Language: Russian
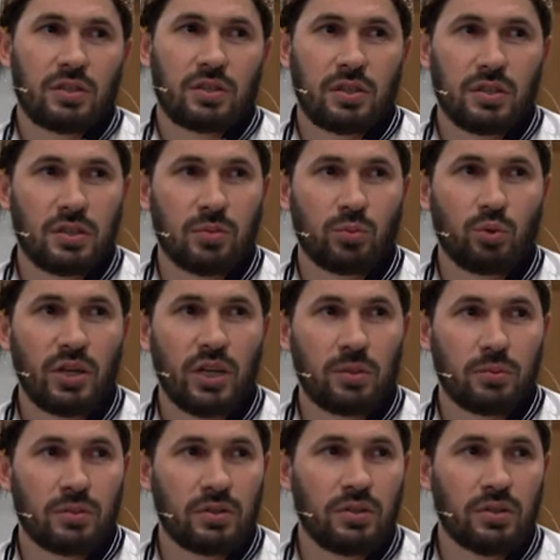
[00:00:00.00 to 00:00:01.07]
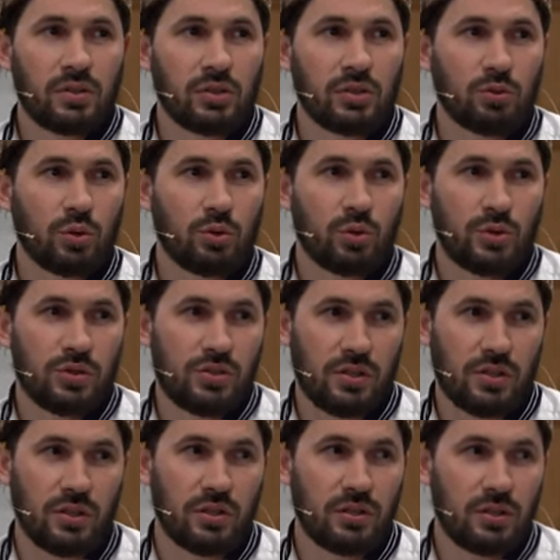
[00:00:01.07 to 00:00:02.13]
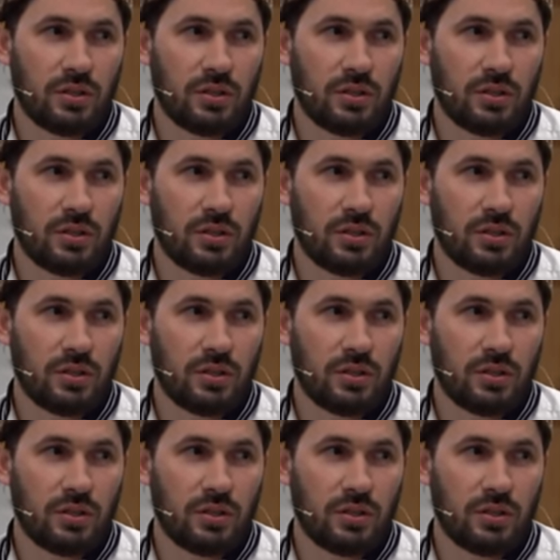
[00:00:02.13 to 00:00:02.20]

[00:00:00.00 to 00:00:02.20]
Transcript: это Мухаммад и его войска.